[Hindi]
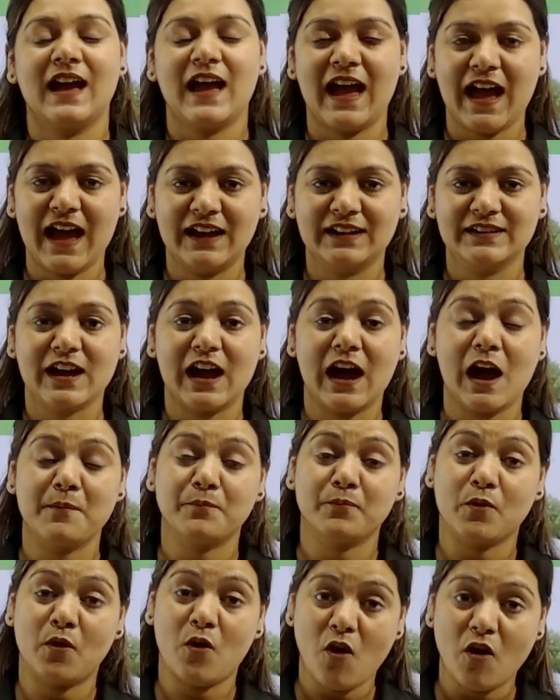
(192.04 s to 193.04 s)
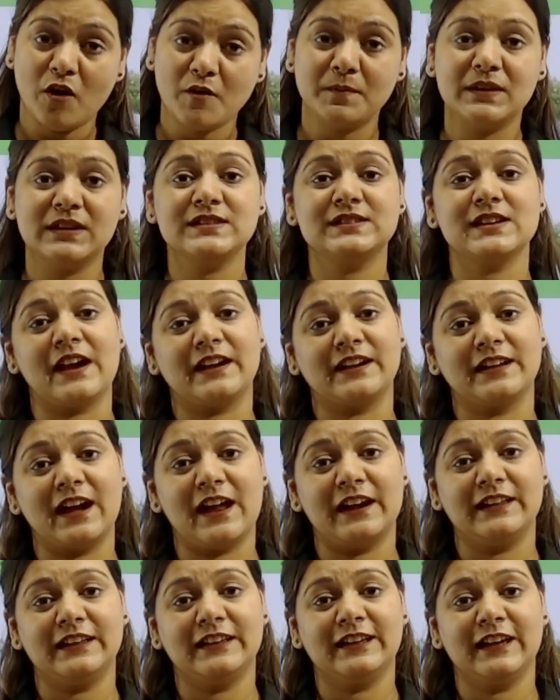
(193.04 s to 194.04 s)
एंड आप और भी
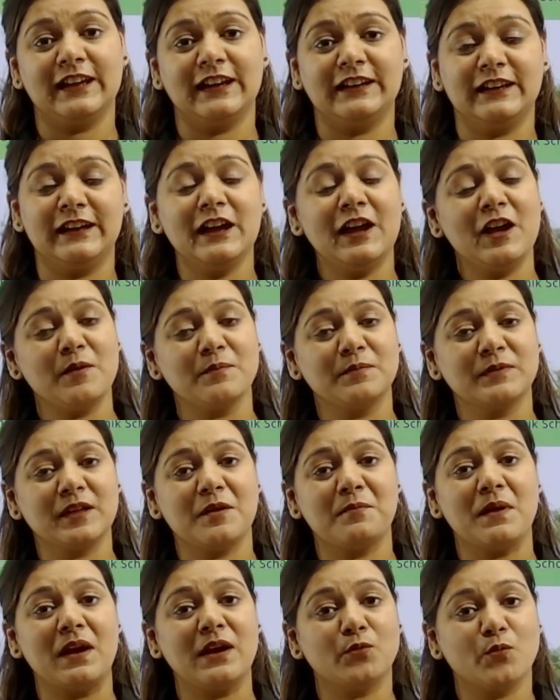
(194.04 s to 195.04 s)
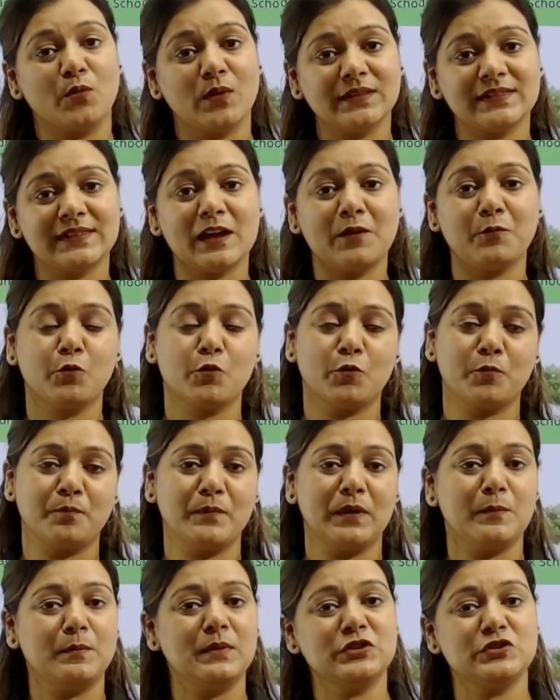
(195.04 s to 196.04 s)
जानकारी के लिए हमसे हमारे व्हाट्सएप ग्रुप
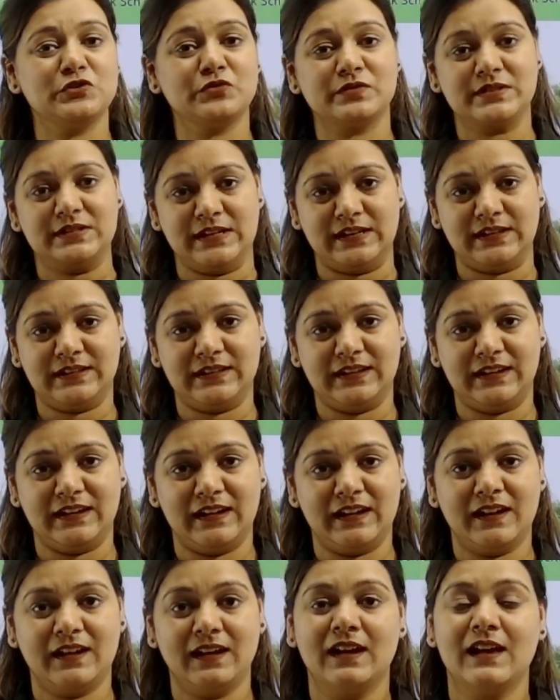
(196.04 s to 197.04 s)
में भी जुड़ सकते हैं